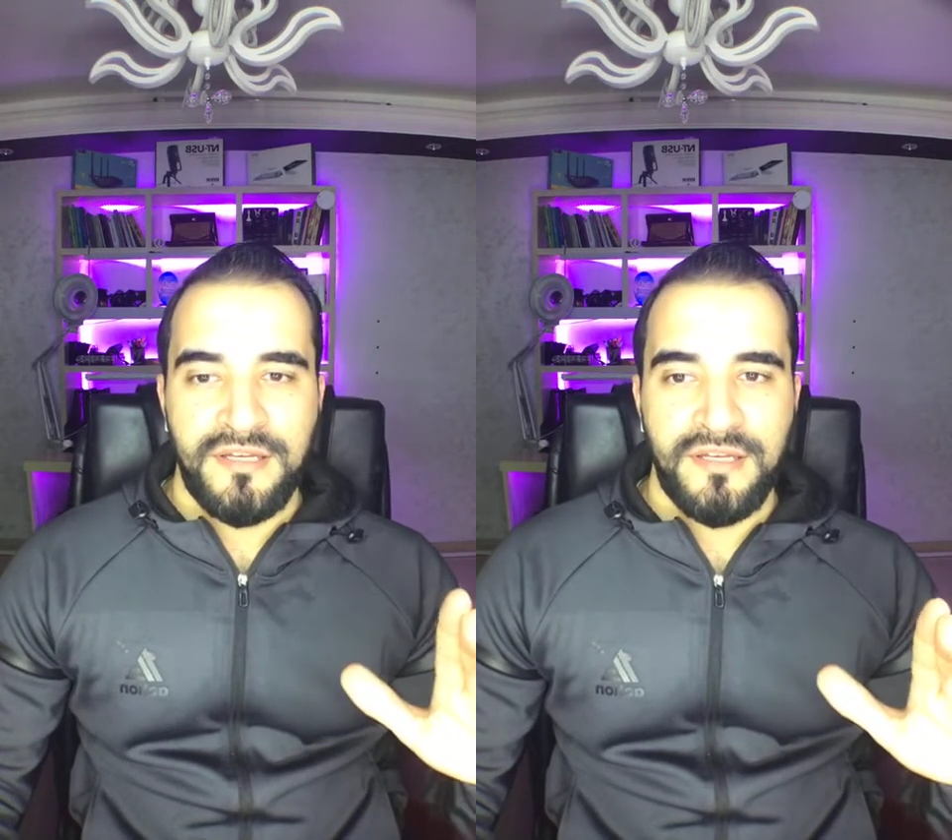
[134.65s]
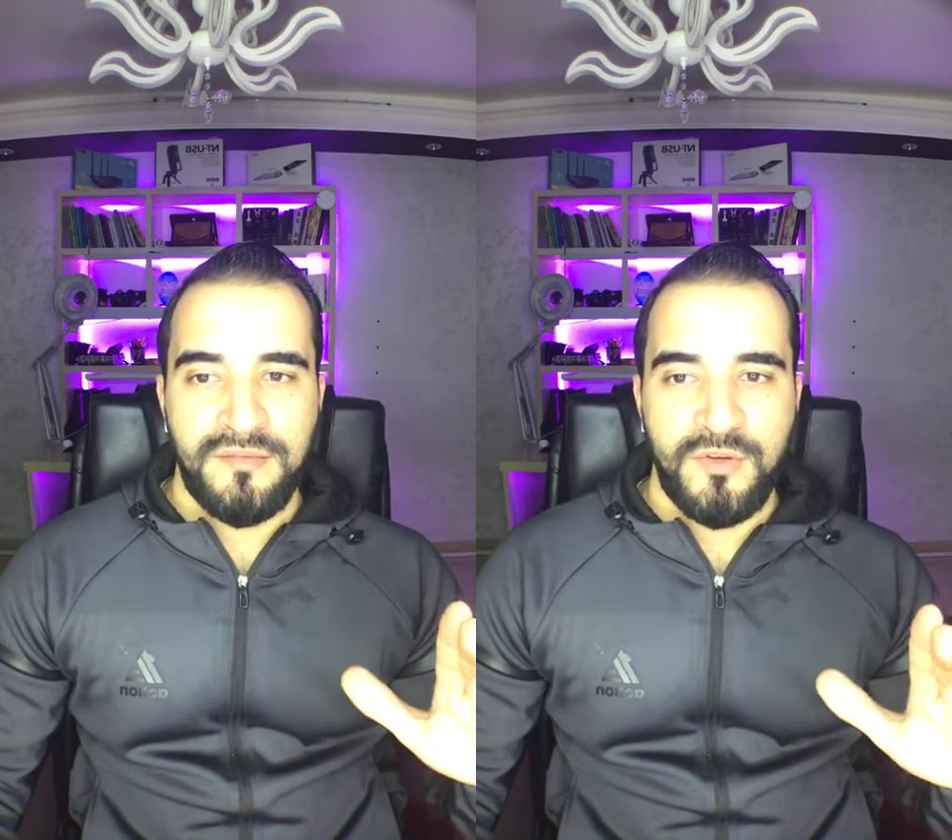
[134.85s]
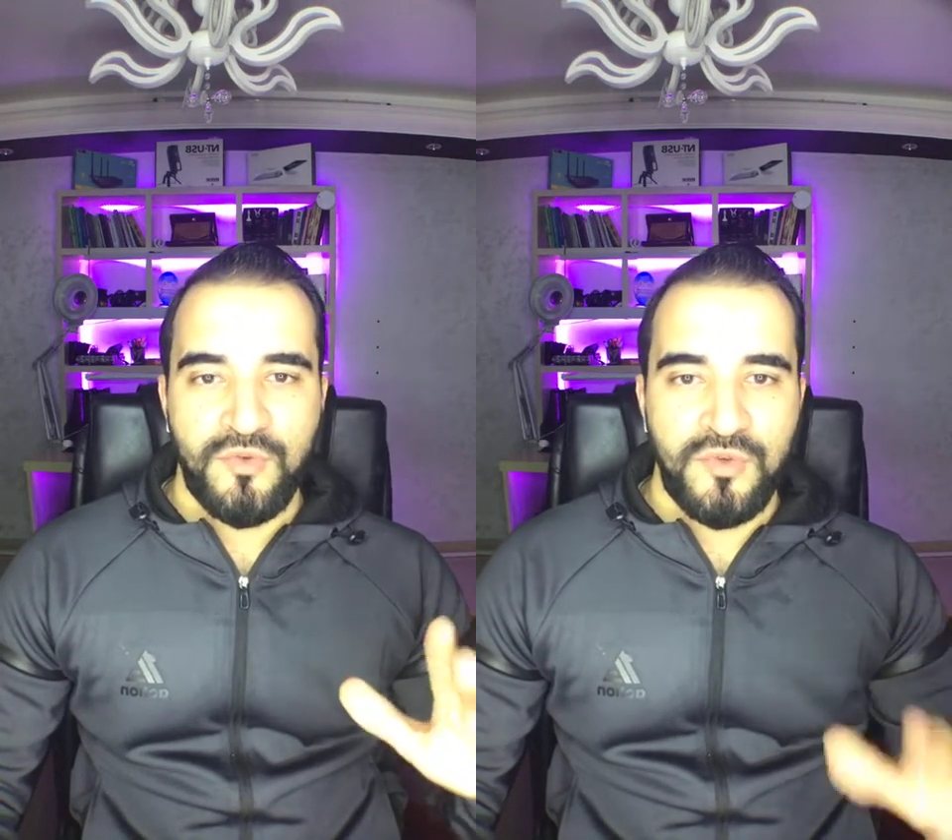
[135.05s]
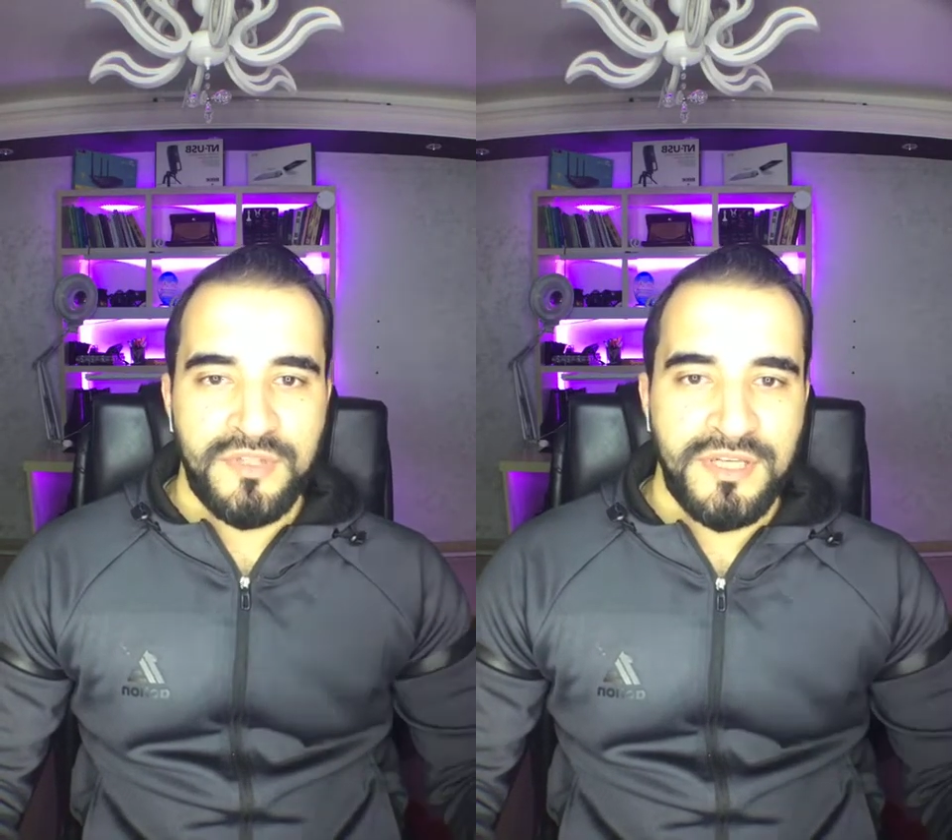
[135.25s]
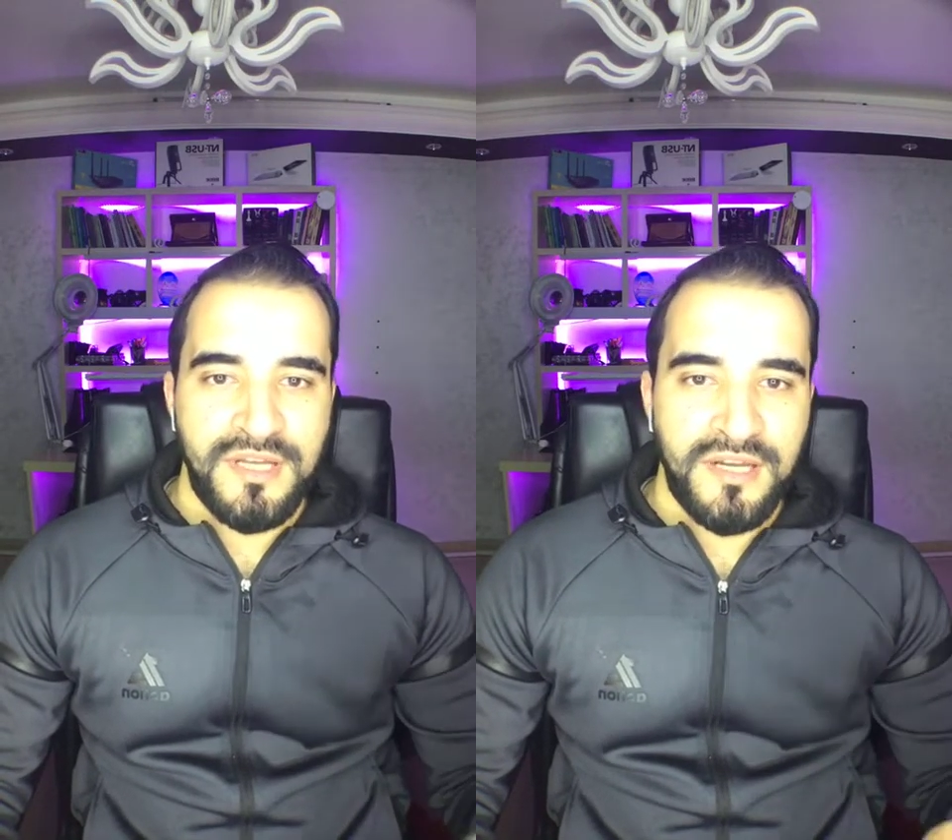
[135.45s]
موضوع
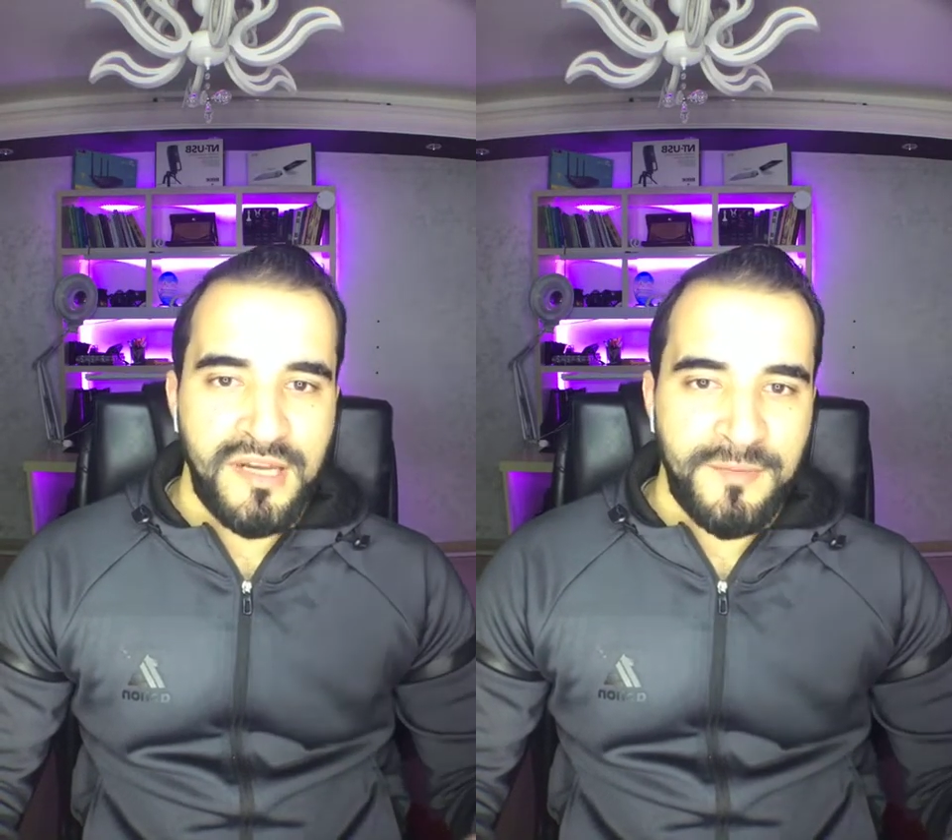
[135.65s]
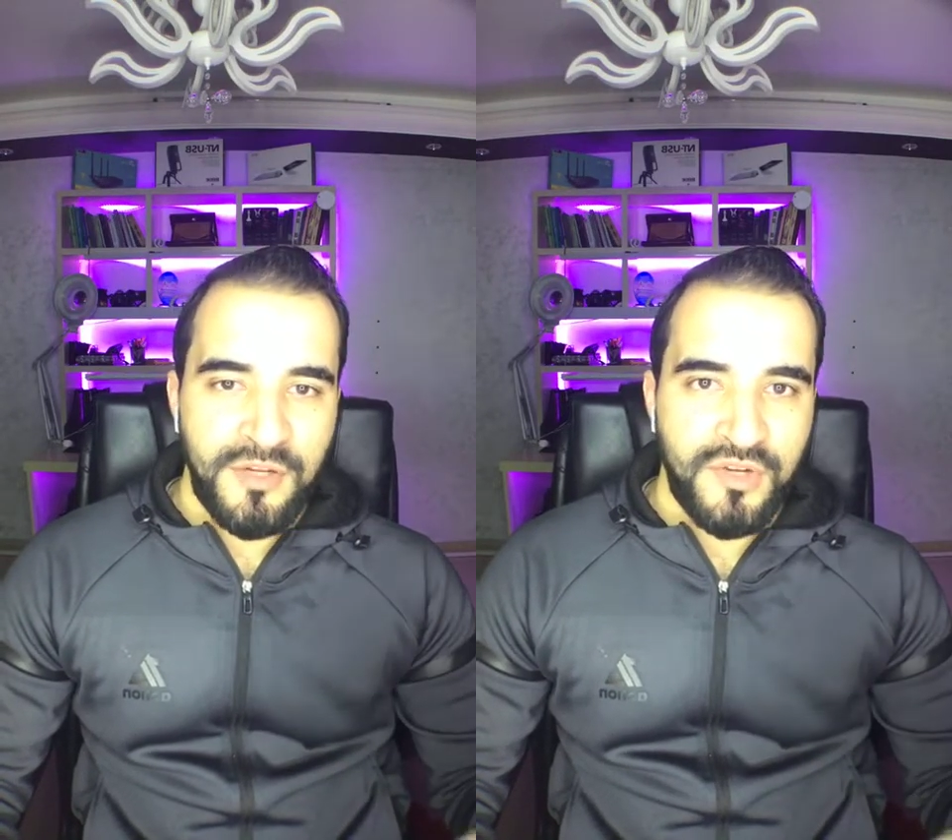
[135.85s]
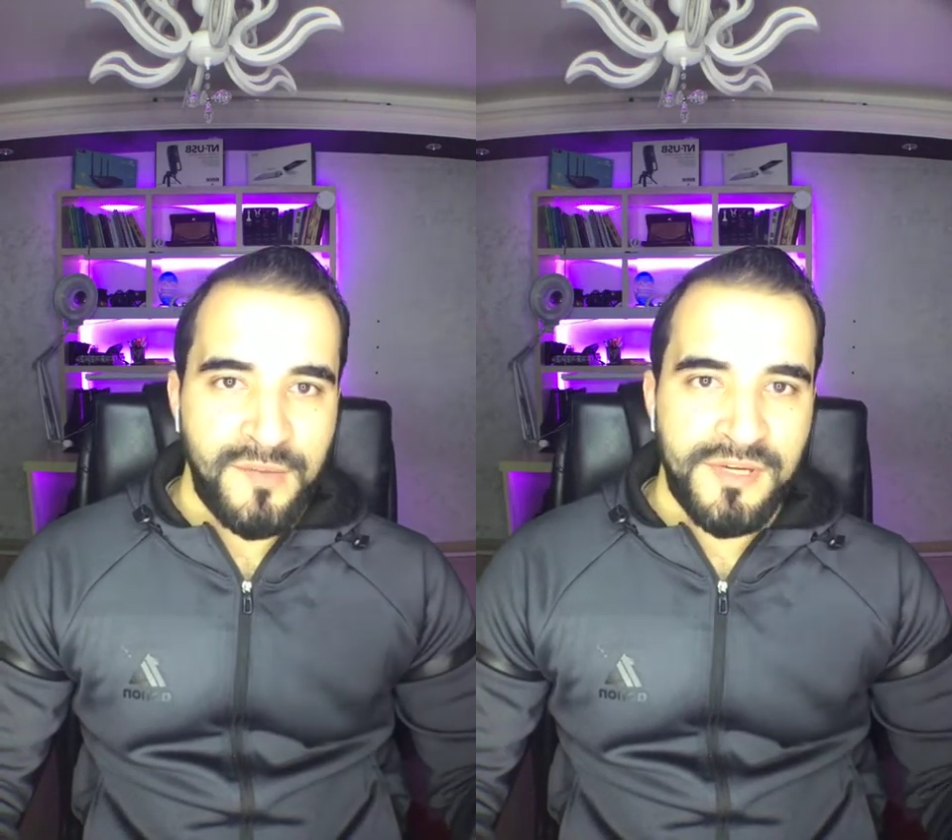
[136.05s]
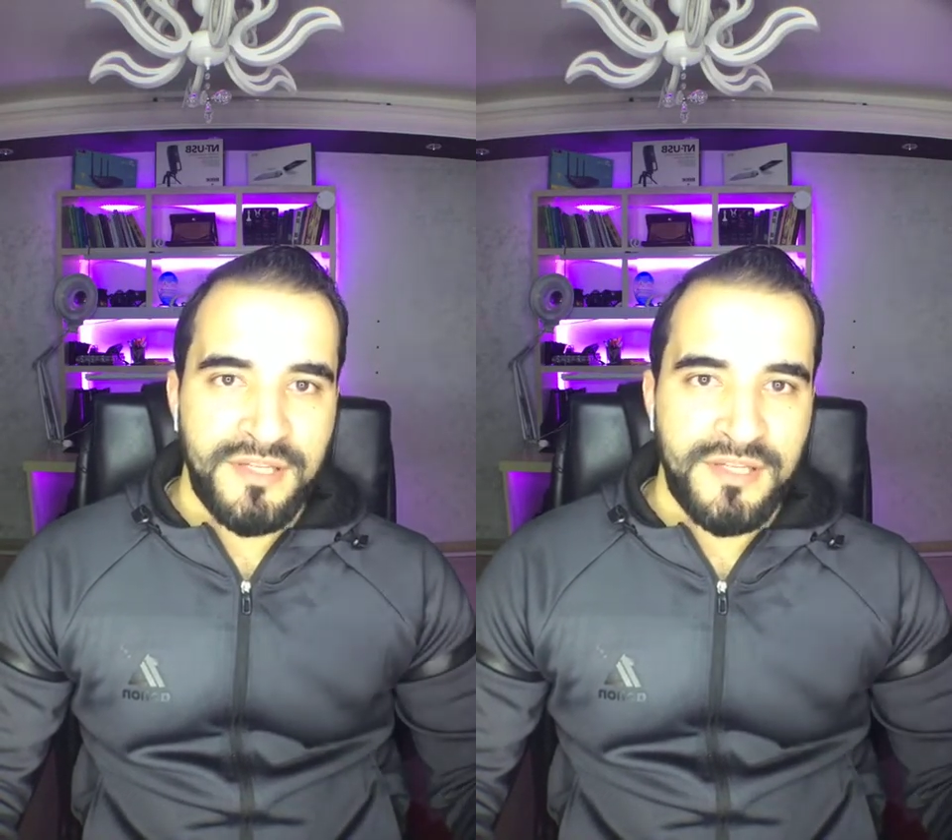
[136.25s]
طريقة العمل الحر عبر